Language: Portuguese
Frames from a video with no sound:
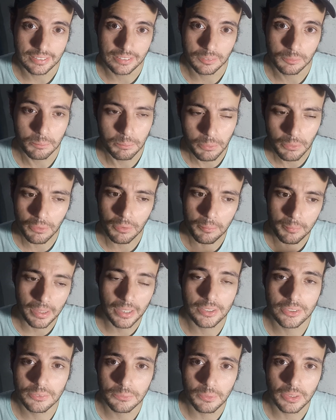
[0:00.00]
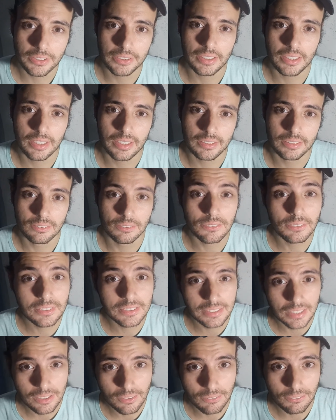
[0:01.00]
Um pouco mais de duas décadas. Um
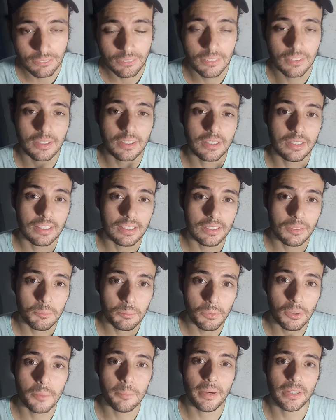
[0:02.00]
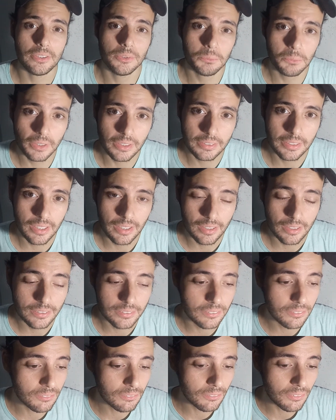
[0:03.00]
século e um pouco mais de duas décadas.
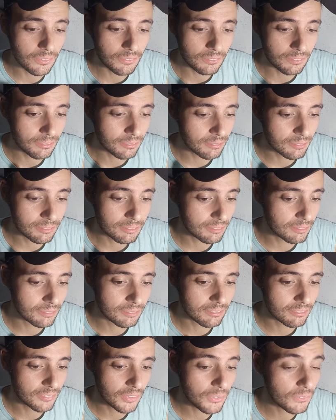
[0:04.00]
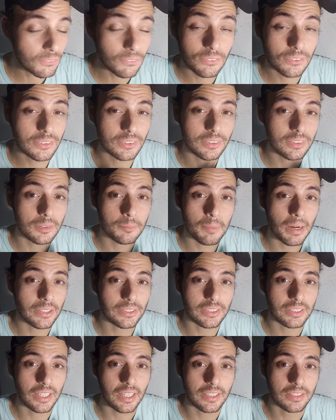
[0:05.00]
Eu, eu, eu não consigo
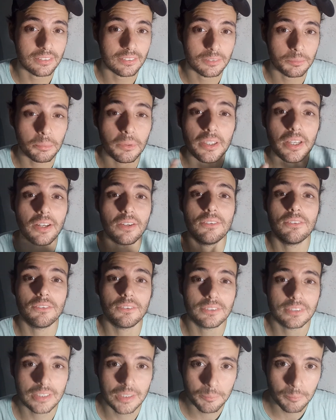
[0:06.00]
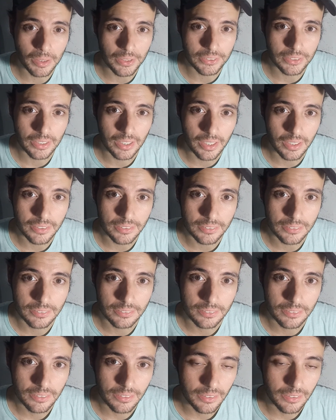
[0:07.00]
imaginar isso. Por que, que eu não consigo imaginar isso?